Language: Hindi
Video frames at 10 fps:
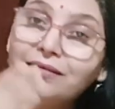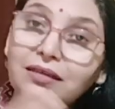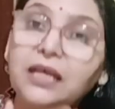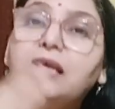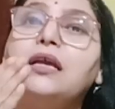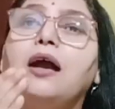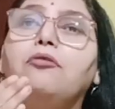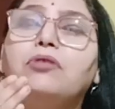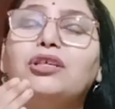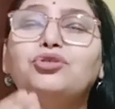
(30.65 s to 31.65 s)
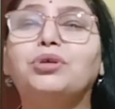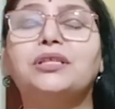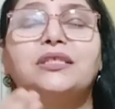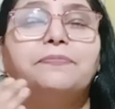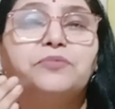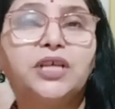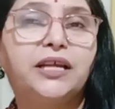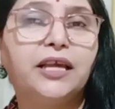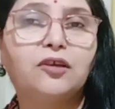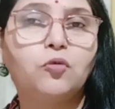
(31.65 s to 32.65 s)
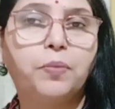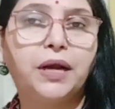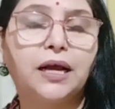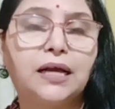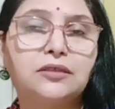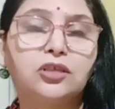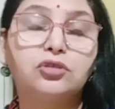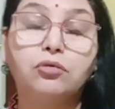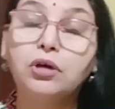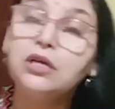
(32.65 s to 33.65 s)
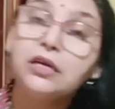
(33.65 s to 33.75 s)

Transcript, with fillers: नहीं आऊंगी जो कि सिर्फ चेहरे के ऊपर लगा सकते हो